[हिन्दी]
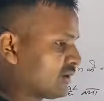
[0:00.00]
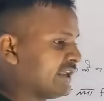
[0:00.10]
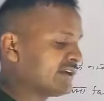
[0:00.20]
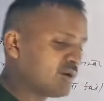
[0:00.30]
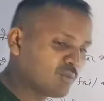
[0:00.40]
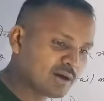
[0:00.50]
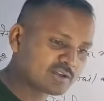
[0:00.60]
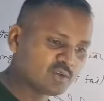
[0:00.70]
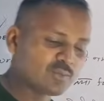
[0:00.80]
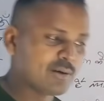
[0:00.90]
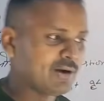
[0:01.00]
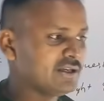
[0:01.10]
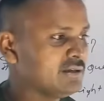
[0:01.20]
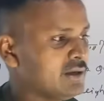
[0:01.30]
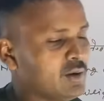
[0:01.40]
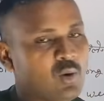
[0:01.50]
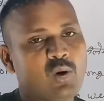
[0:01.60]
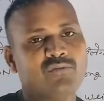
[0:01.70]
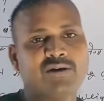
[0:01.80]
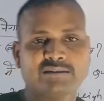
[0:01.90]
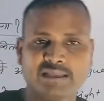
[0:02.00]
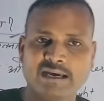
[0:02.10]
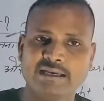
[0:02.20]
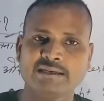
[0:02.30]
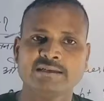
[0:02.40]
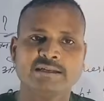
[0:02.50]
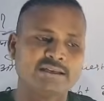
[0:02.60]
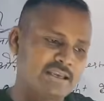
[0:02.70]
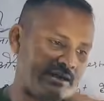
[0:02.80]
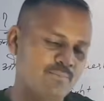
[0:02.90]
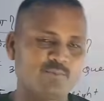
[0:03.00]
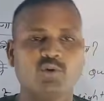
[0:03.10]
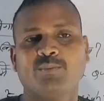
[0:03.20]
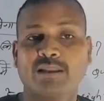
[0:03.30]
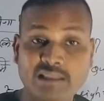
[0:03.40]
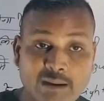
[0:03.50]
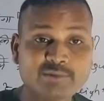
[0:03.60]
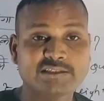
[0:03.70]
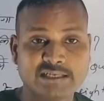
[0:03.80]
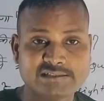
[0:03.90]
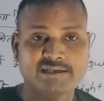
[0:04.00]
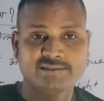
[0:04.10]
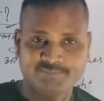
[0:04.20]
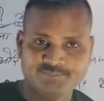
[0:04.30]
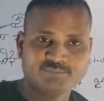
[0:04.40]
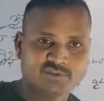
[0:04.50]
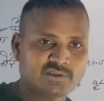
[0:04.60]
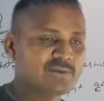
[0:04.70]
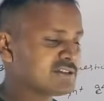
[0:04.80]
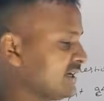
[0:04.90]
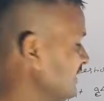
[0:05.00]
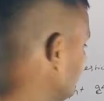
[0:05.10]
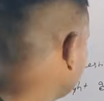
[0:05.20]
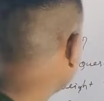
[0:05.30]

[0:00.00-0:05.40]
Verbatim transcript: तो नहीं कहूँगा क्योंकि भाई हो सकता है कि कोई बदलाव किया जाए समझ गए